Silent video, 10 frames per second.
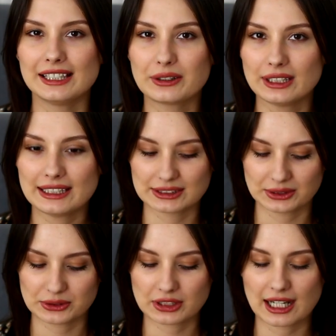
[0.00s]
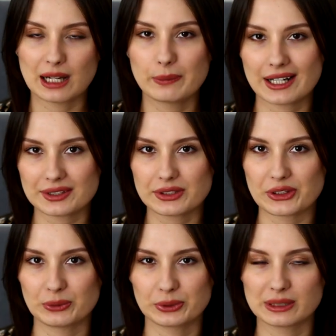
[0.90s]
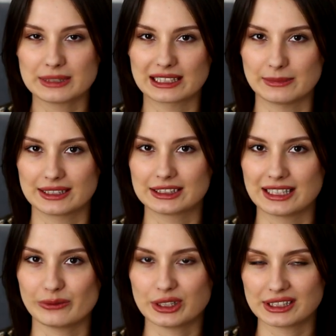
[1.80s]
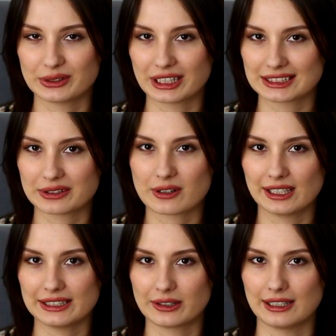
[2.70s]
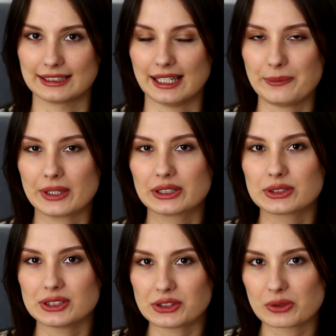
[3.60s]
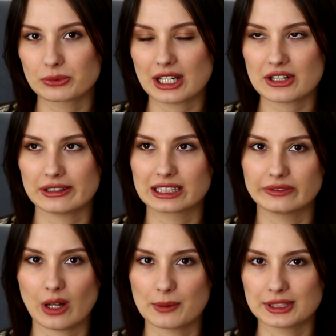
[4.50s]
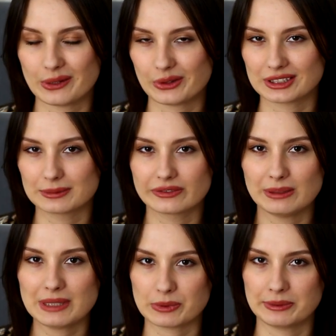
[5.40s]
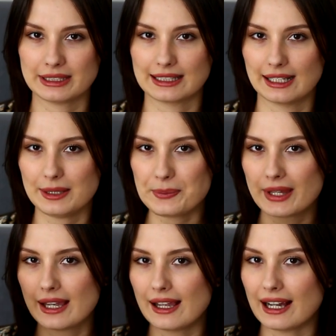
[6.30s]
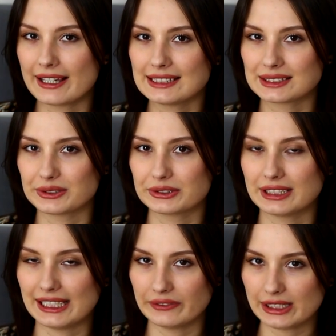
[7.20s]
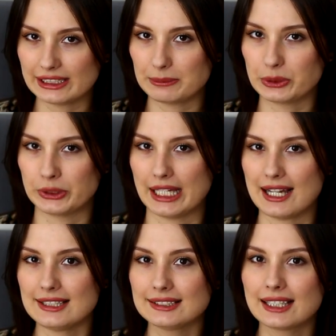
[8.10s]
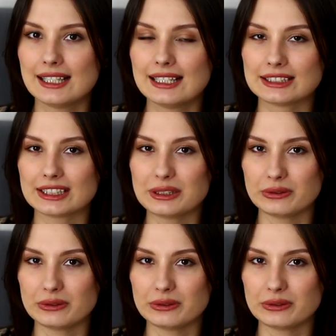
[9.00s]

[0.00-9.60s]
I kolejna książka, bardzo zresztą podobna tematycznie właśnie do każdego kolejnego lata, to coś, o czym też nagrywałam cały osobny film na moim kanale, a jest to The Infinity Between Us, czyli